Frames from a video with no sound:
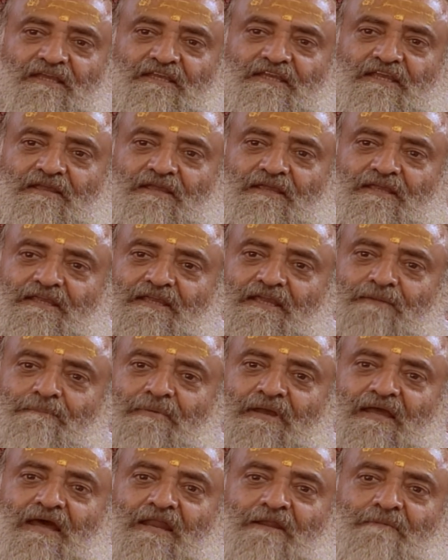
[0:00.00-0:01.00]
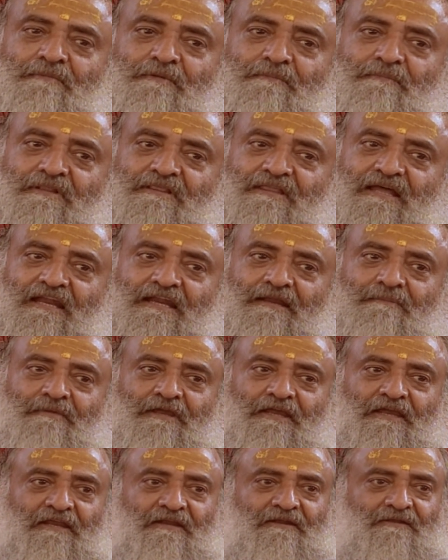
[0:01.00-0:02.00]
ये ये बयान भी बताने
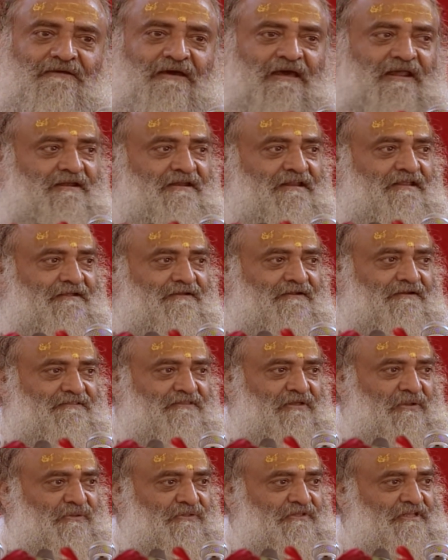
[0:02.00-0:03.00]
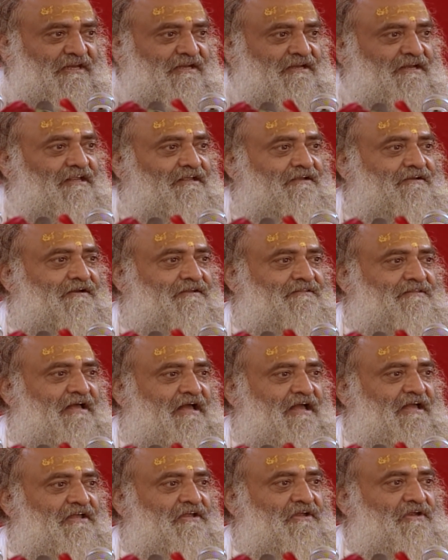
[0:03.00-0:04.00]
में इनकार नहीं करता और देर नहीं करता
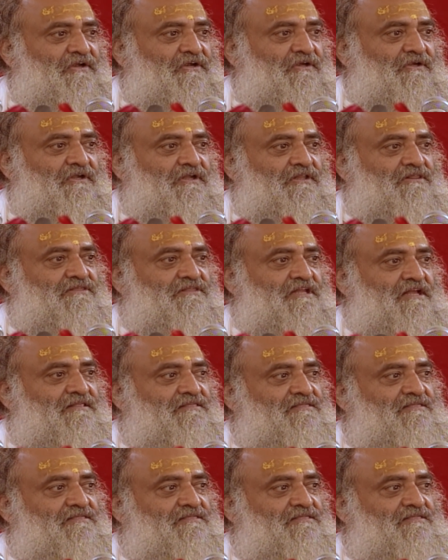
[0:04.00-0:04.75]
है कितने